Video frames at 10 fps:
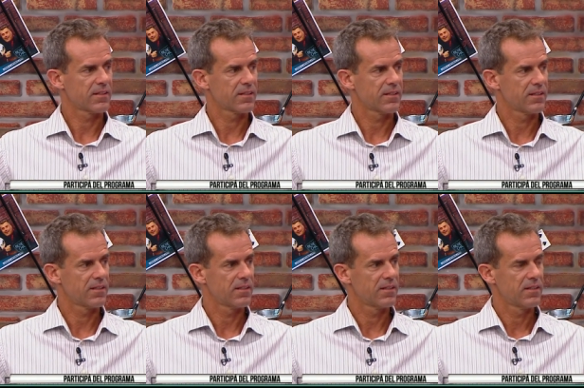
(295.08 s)
en los
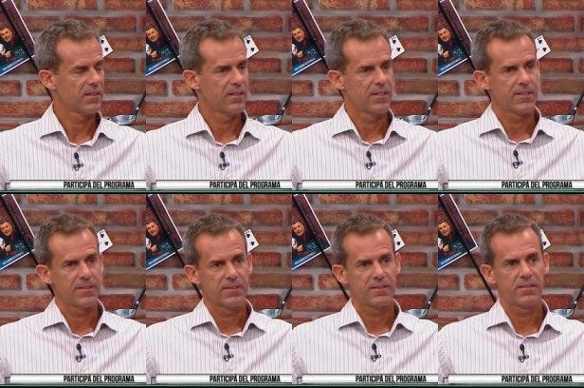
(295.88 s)
festejos, una cosa
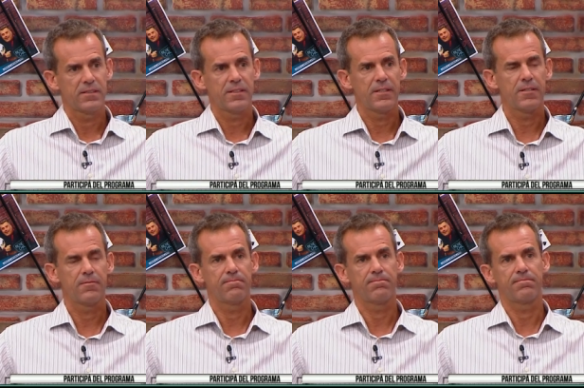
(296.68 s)
envidiable.
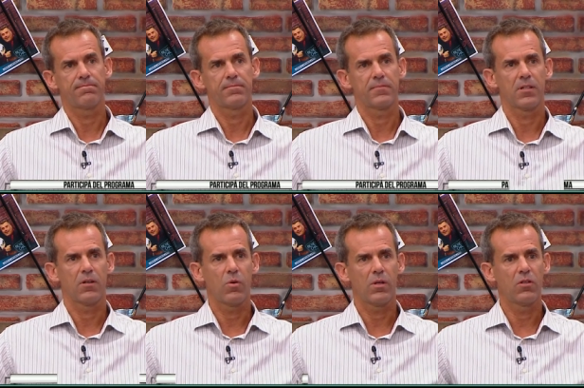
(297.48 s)
Sí,
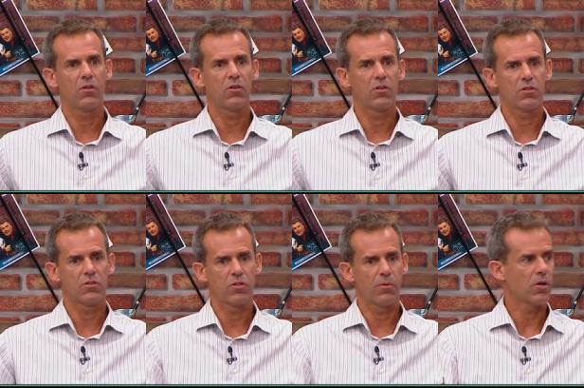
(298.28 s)
cuando
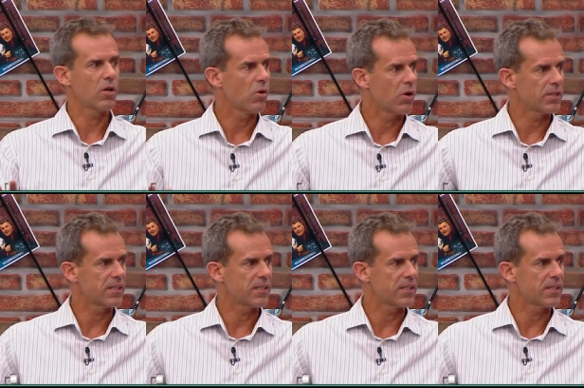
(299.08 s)
yo veo que el jugador está